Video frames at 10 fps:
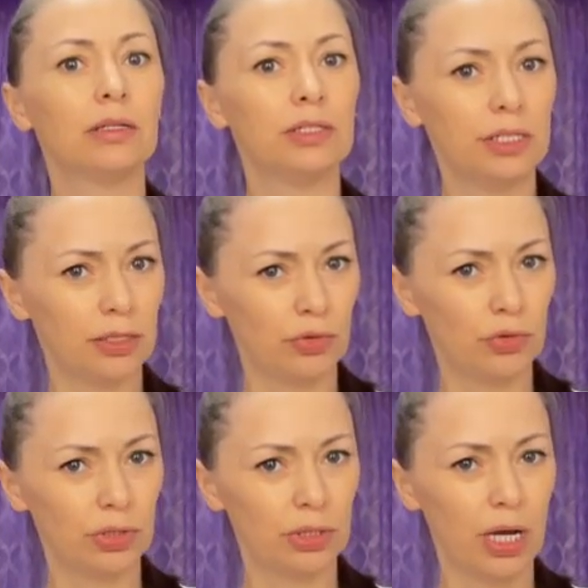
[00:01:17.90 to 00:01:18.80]

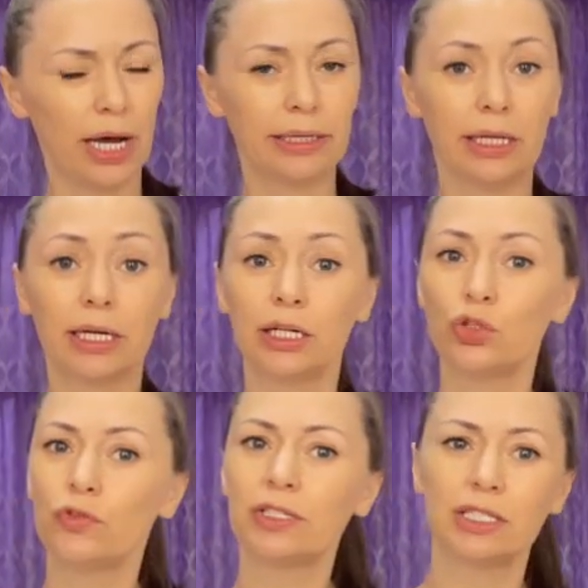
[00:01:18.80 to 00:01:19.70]
Делаю это. Однако
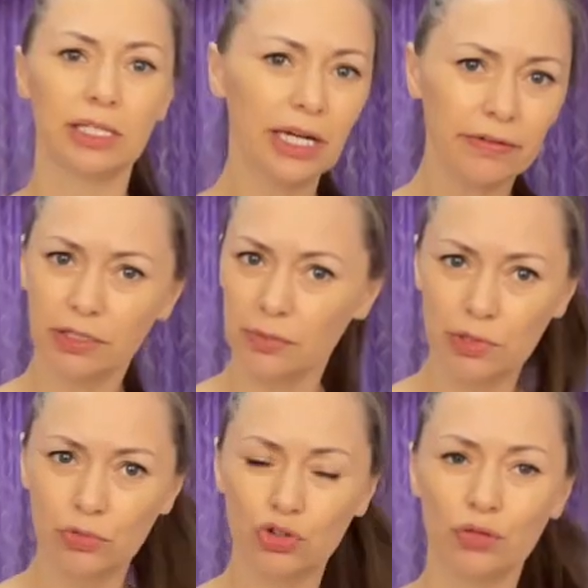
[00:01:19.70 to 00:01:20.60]
новый сценарий в этом
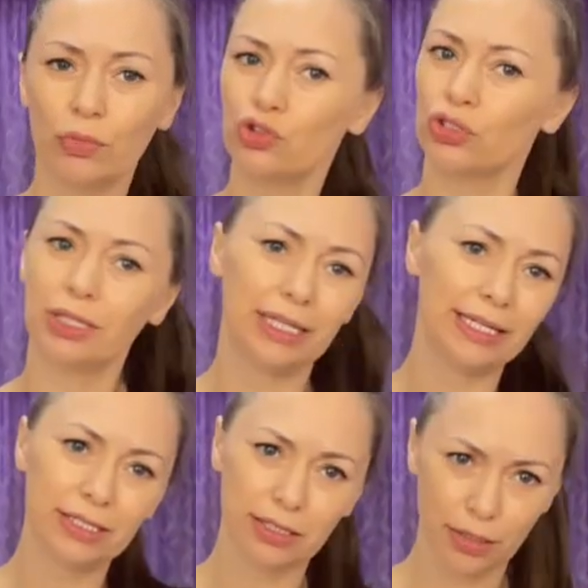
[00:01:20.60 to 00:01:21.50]
случае может
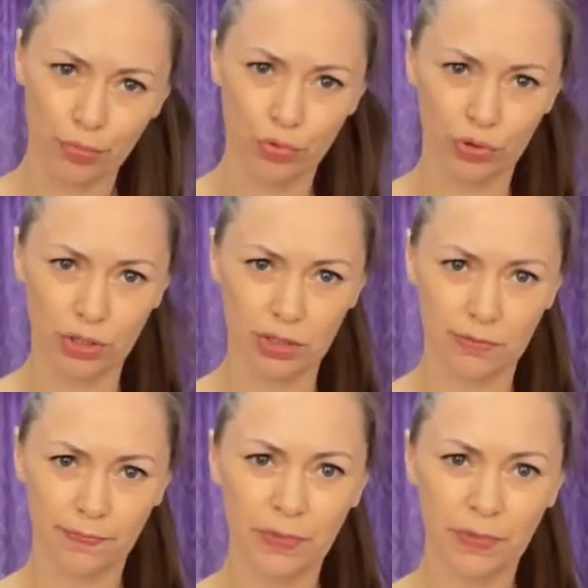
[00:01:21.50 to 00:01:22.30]
не сработать.